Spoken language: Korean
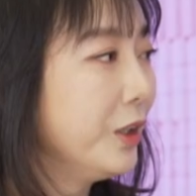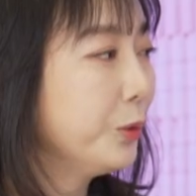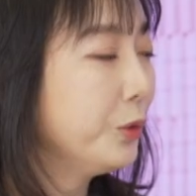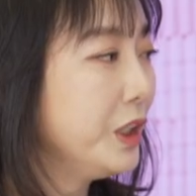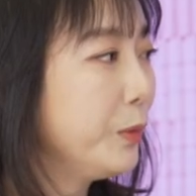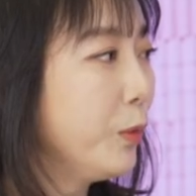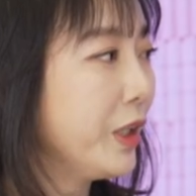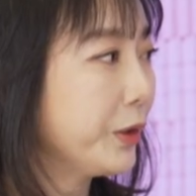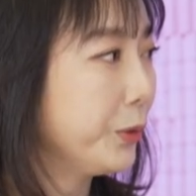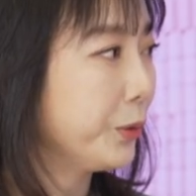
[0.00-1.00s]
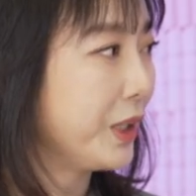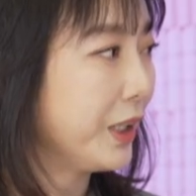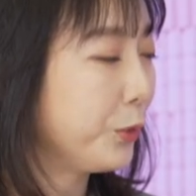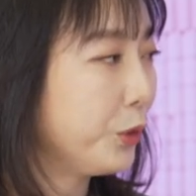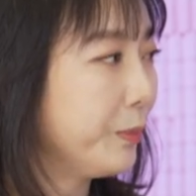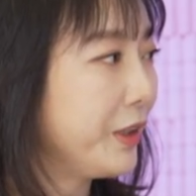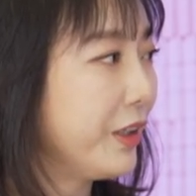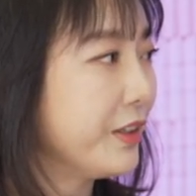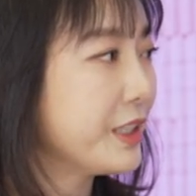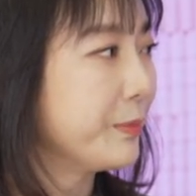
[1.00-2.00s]
또 늘봄 학교가
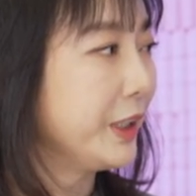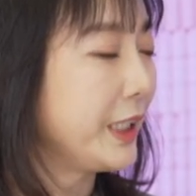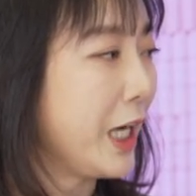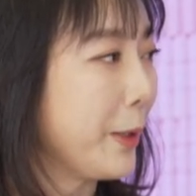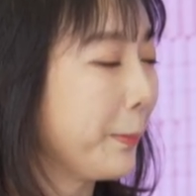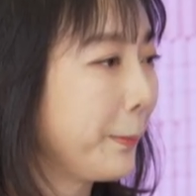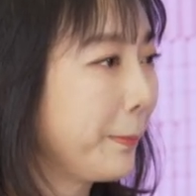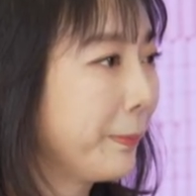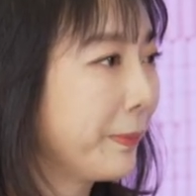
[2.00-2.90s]
도입되어 있습니다. 네.